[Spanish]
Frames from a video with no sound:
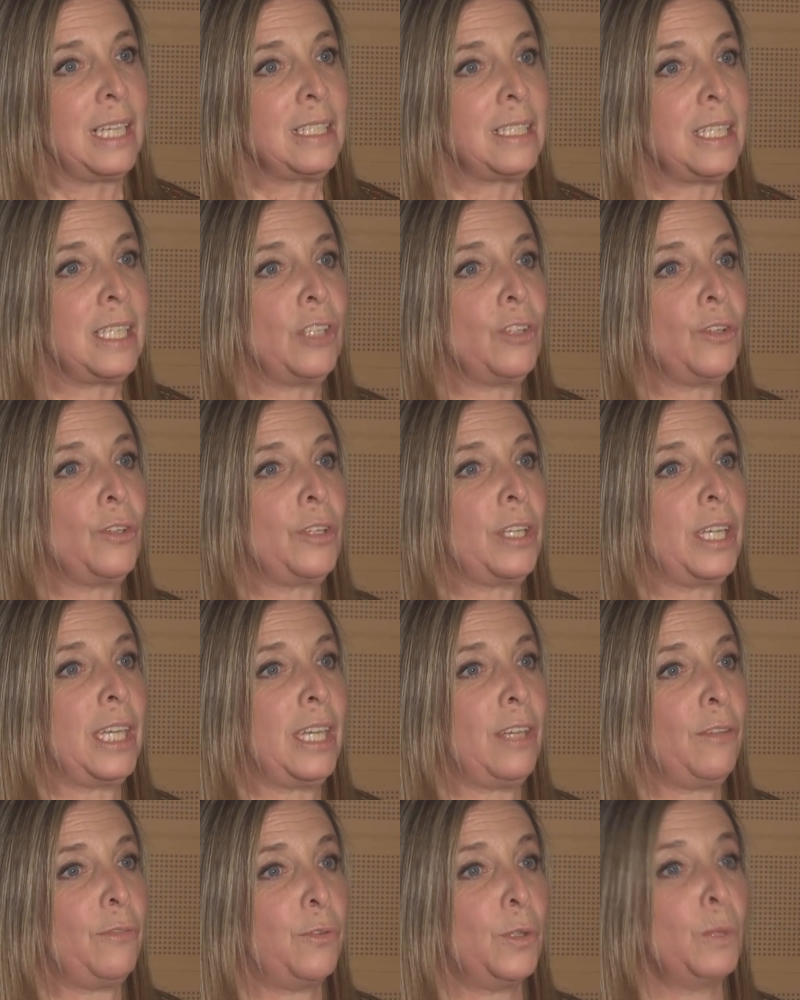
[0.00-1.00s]
sino
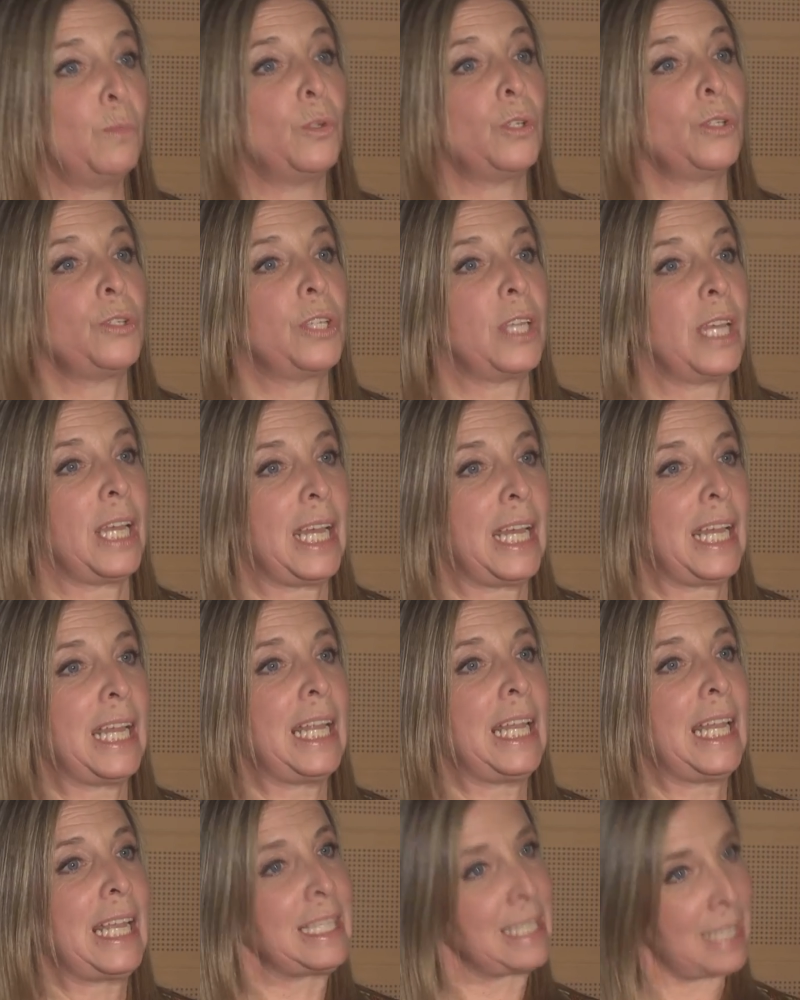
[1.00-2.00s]
que fuimos
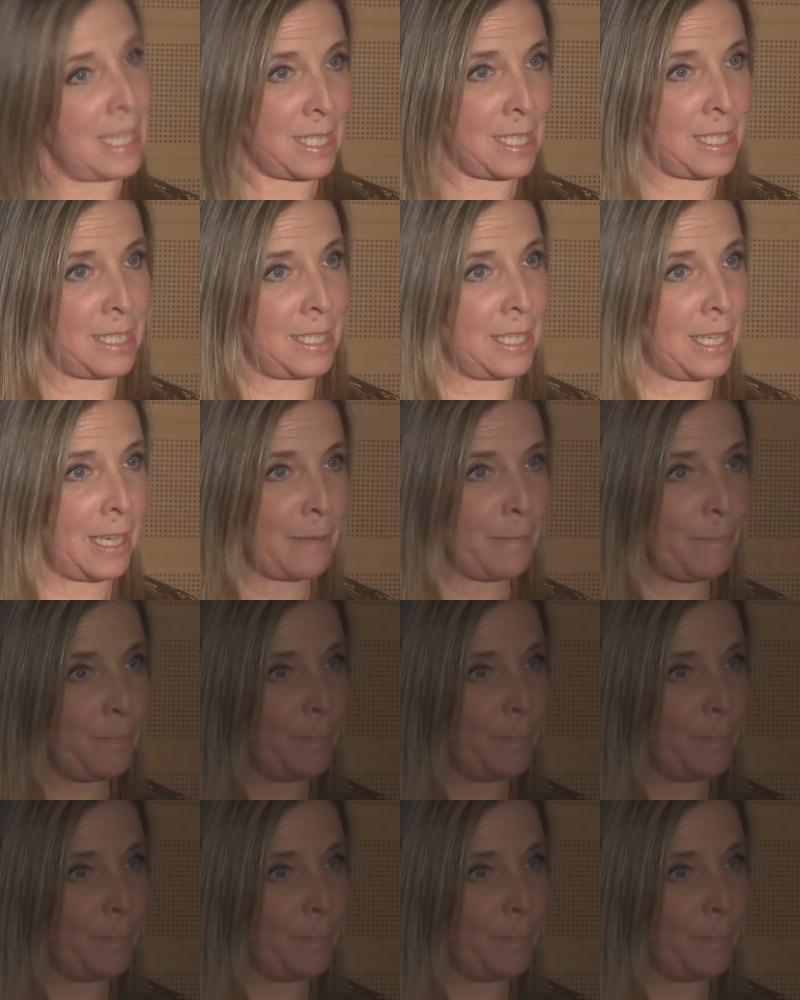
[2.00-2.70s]
a la esencia.